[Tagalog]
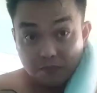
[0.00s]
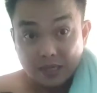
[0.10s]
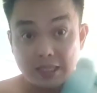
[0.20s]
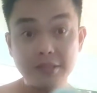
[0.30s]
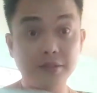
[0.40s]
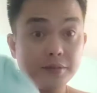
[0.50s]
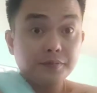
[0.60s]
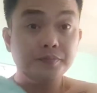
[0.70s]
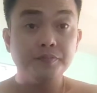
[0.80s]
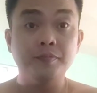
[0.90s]
ako maligo.
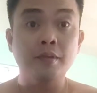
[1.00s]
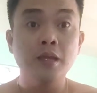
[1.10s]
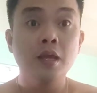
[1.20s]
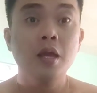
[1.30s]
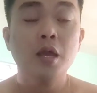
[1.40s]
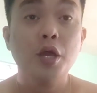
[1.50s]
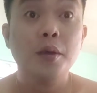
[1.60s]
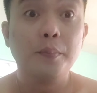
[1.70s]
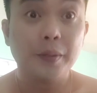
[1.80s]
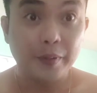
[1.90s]

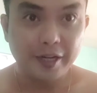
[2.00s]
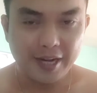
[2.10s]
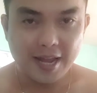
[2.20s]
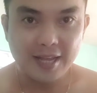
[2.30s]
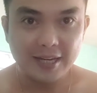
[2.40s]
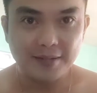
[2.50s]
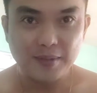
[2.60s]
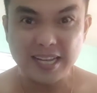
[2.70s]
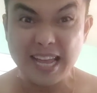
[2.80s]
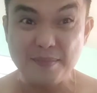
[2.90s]
Prepare na ng
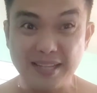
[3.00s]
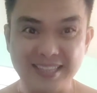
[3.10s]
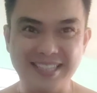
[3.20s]
mga gamit.